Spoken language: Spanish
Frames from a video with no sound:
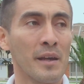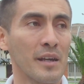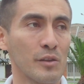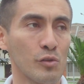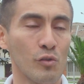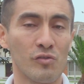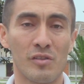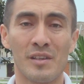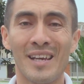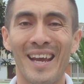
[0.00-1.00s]

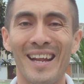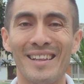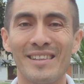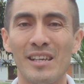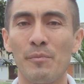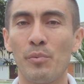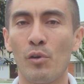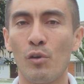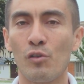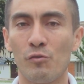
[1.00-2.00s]
Entonces, el tiempo
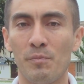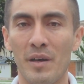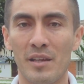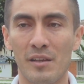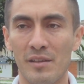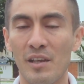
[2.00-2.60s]
con los padres